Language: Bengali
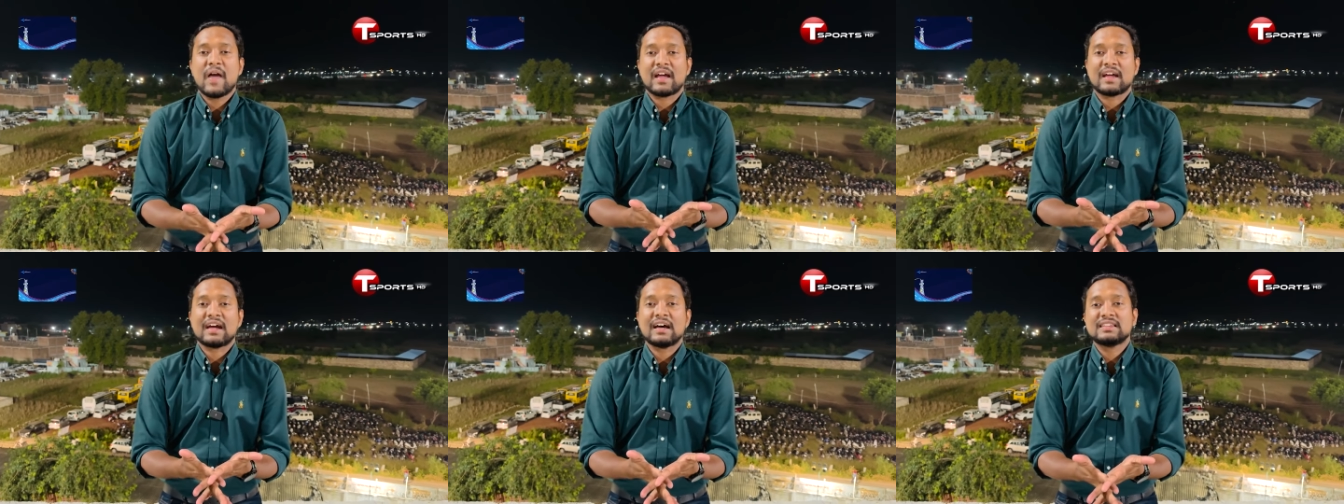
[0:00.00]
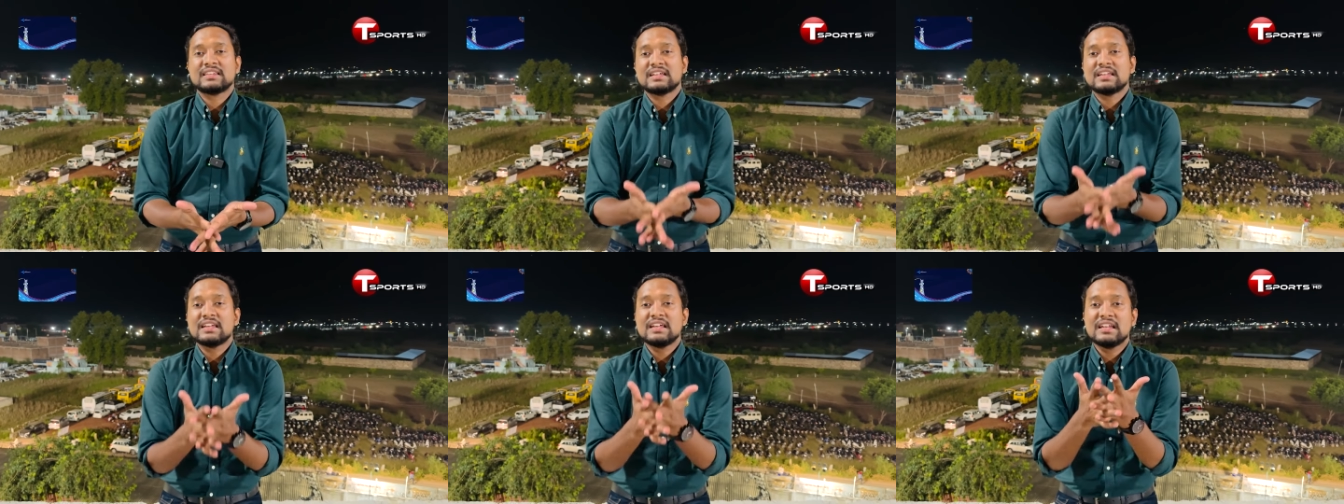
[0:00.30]
ব্যাখ্যা
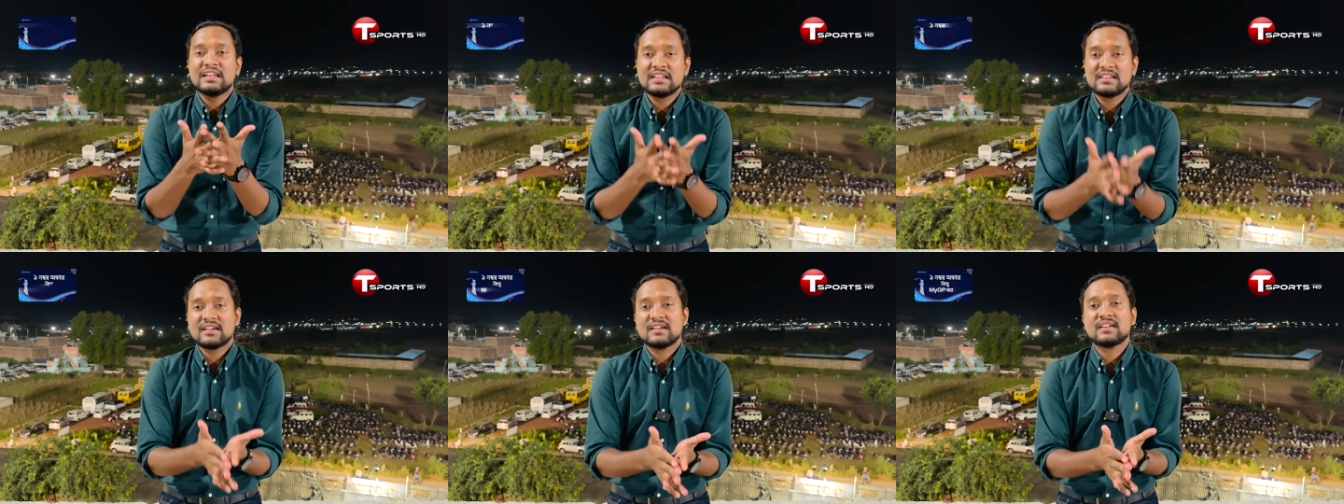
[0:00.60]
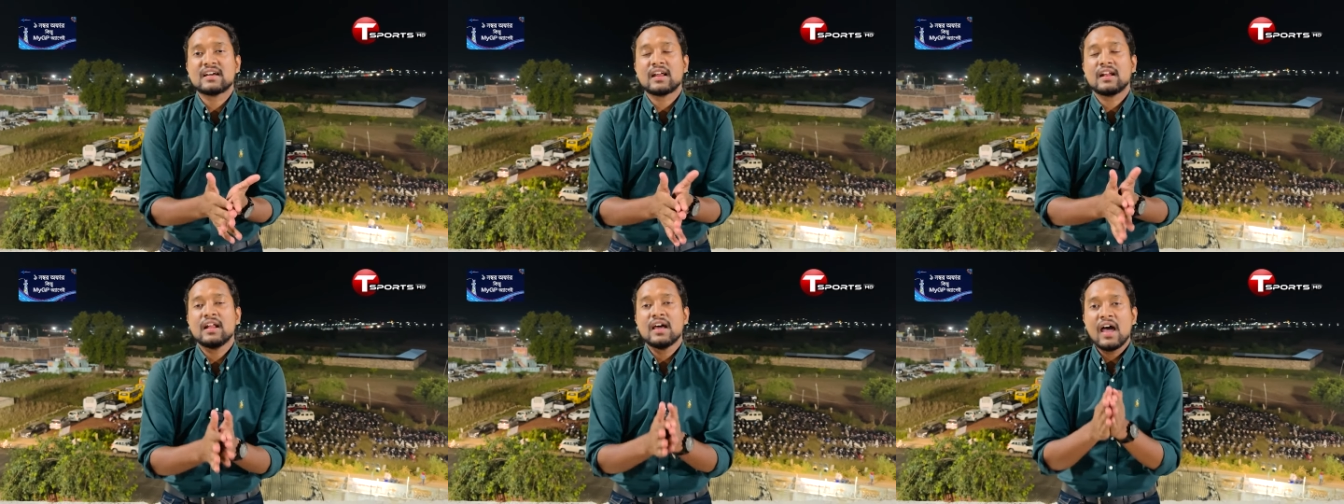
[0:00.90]
তিনি নিজে
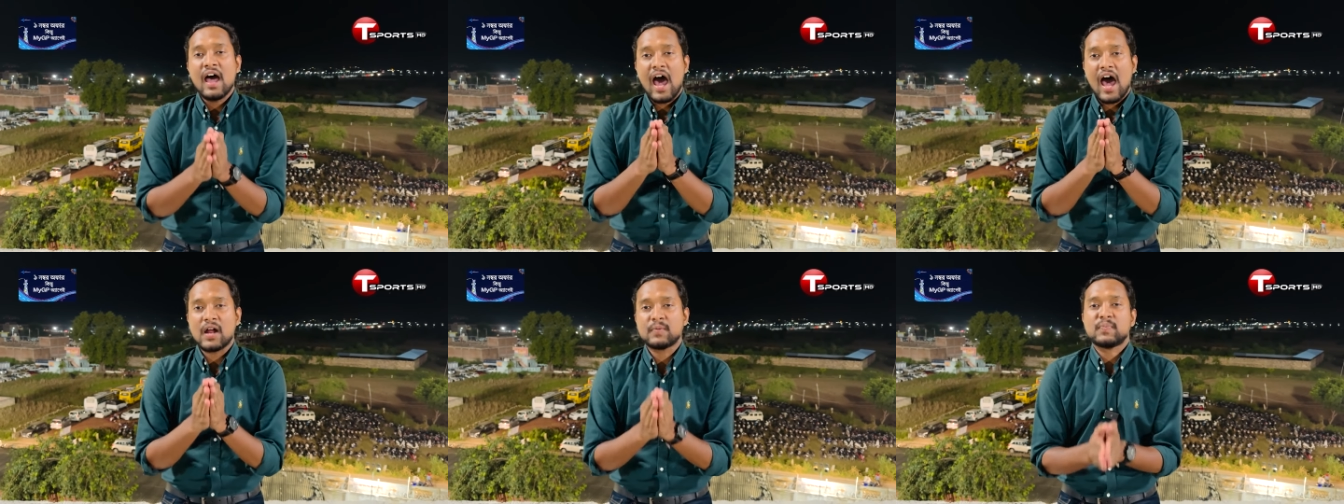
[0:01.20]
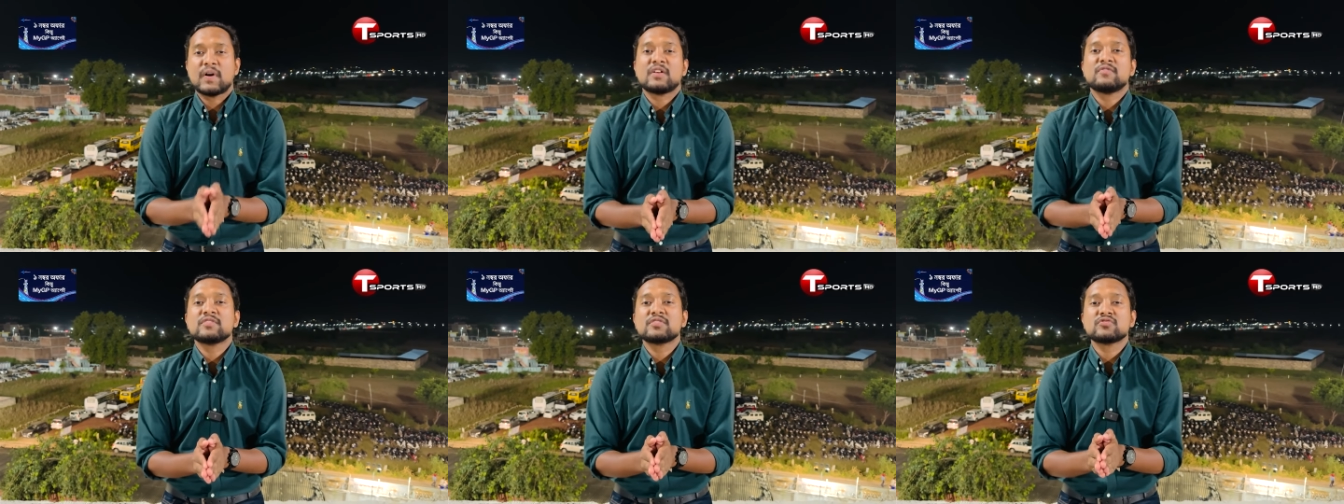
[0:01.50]
জানান আর
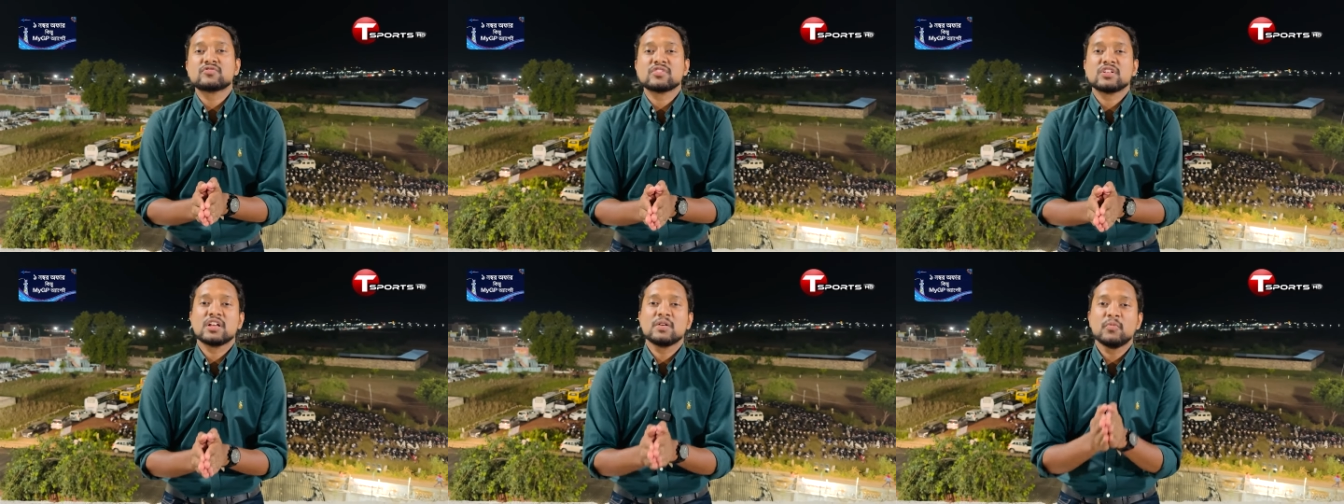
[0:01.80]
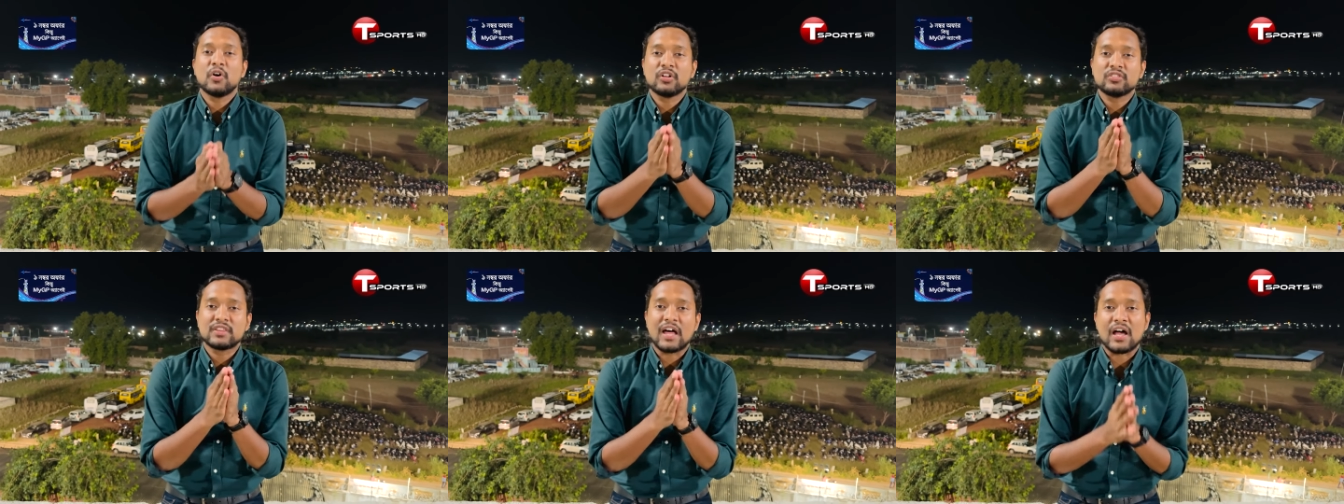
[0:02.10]
পারভেজ হোসেন
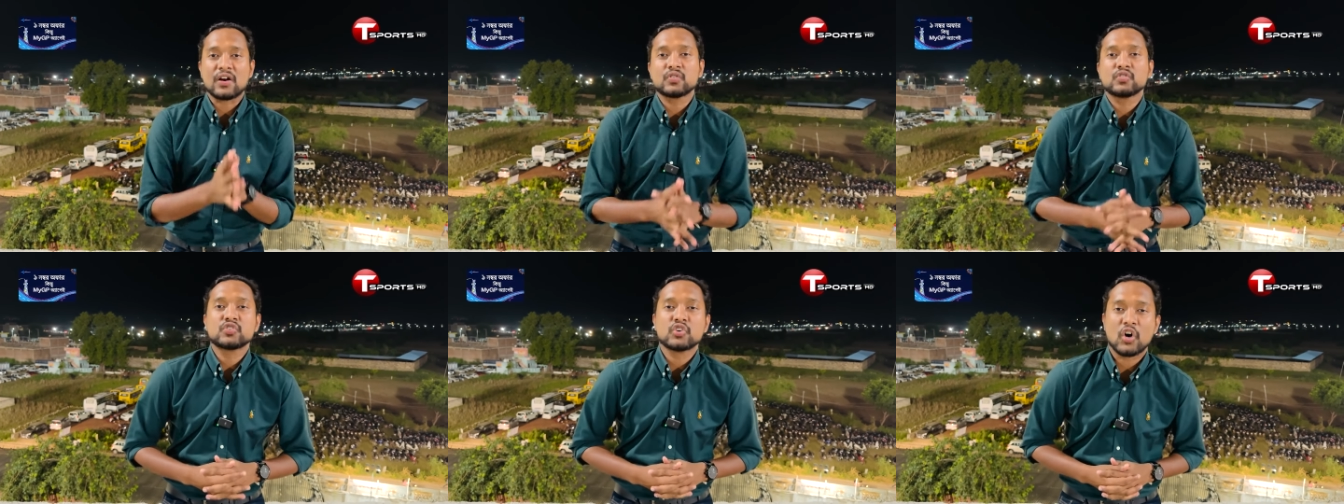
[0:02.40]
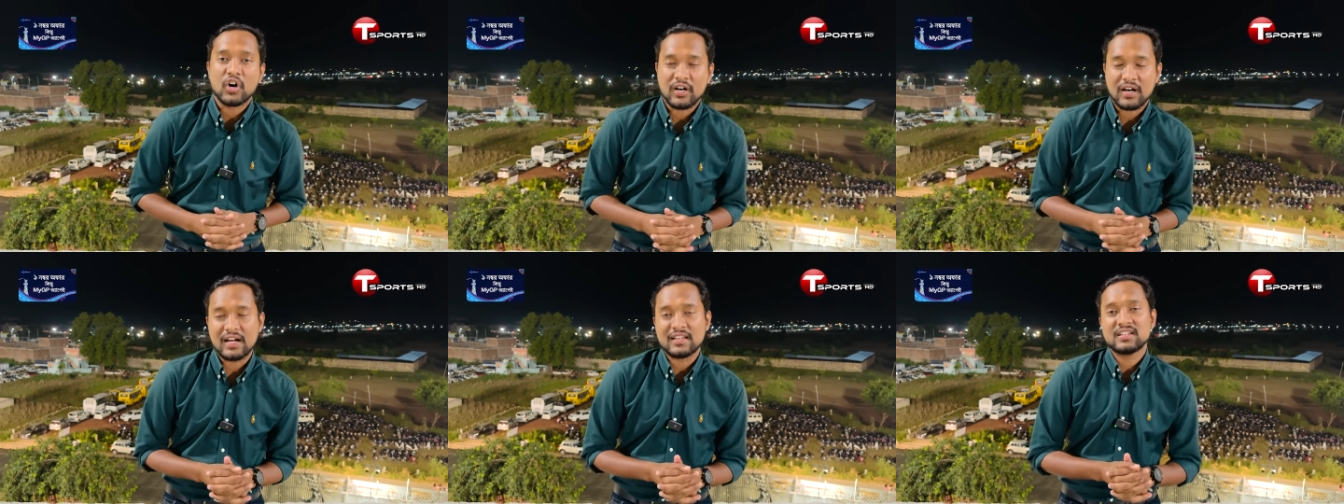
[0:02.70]
ইমন দারুণ
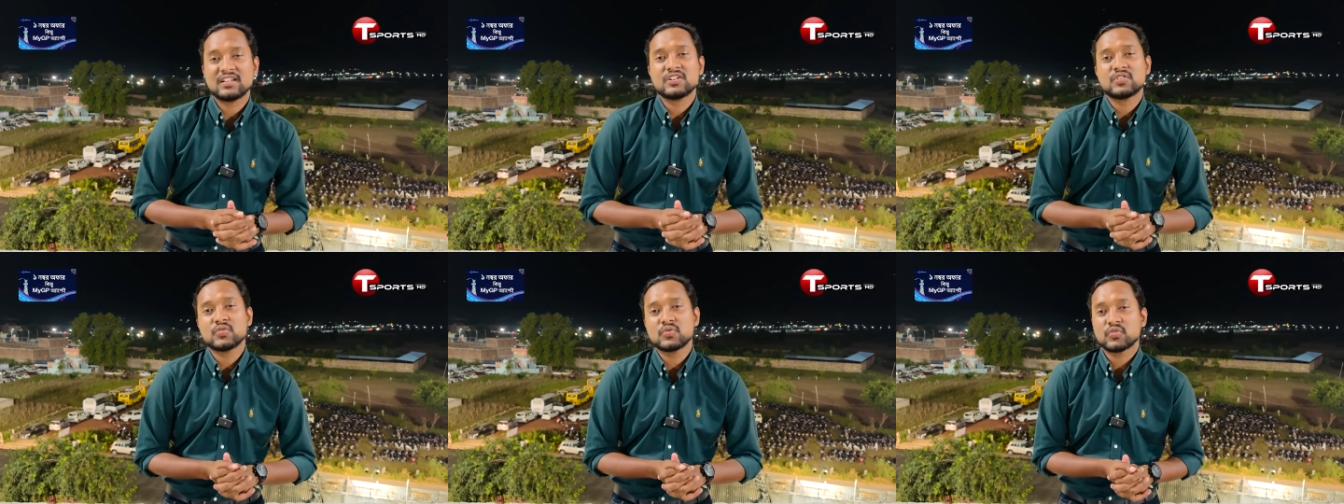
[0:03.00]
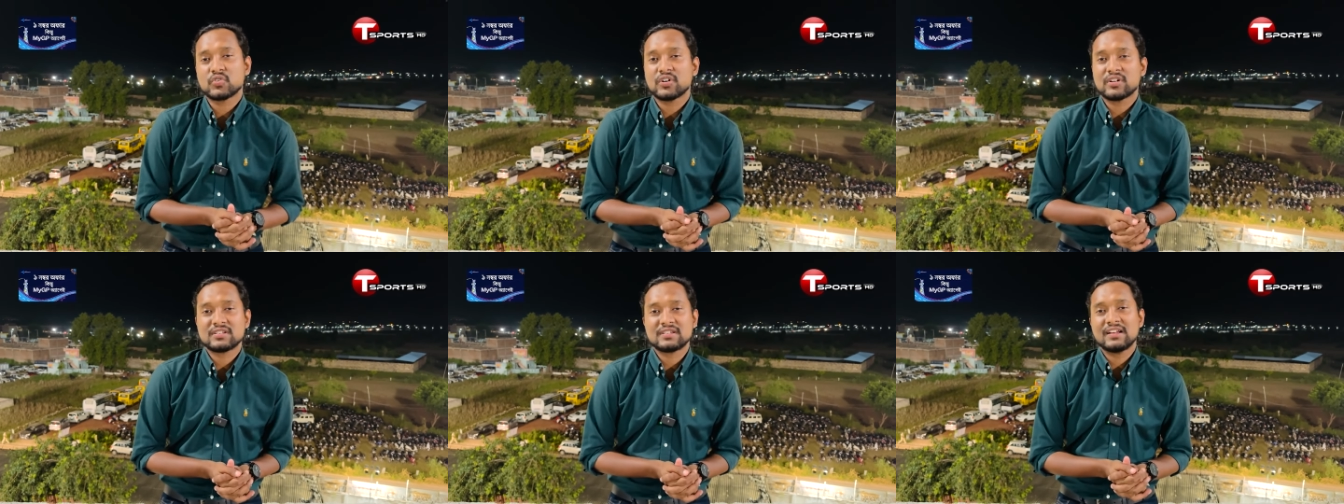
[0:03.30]
ছক্কায় তিনি শুরু
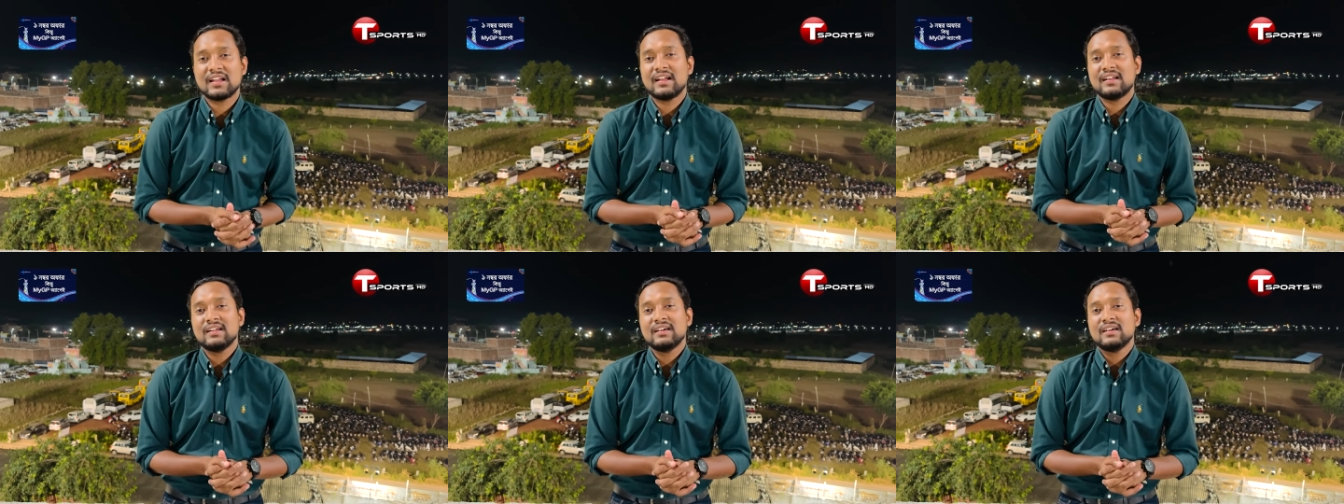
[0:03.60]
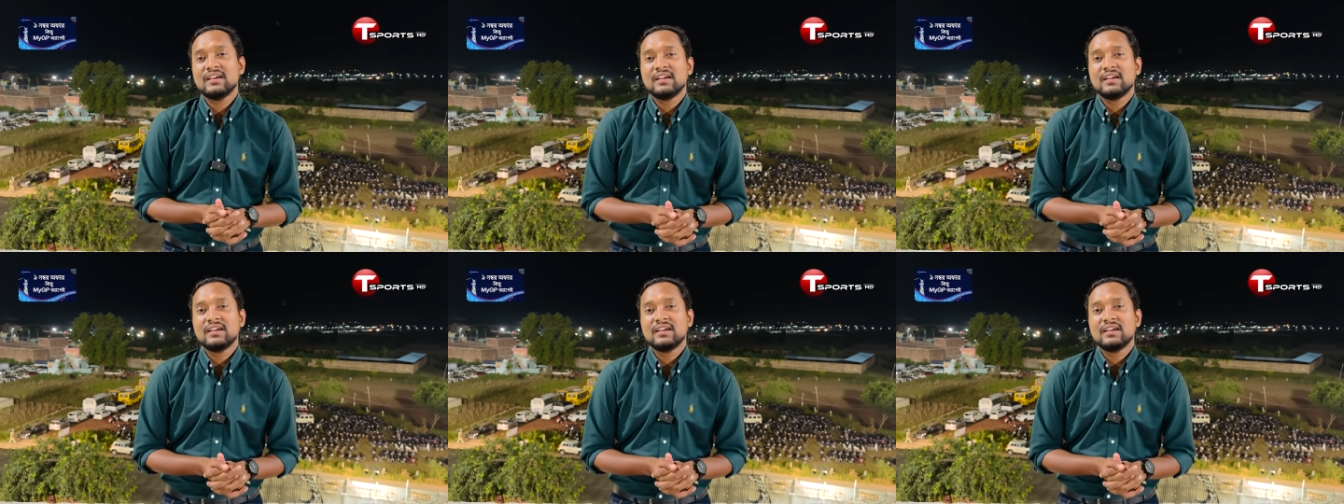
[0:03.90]
করেছিলেন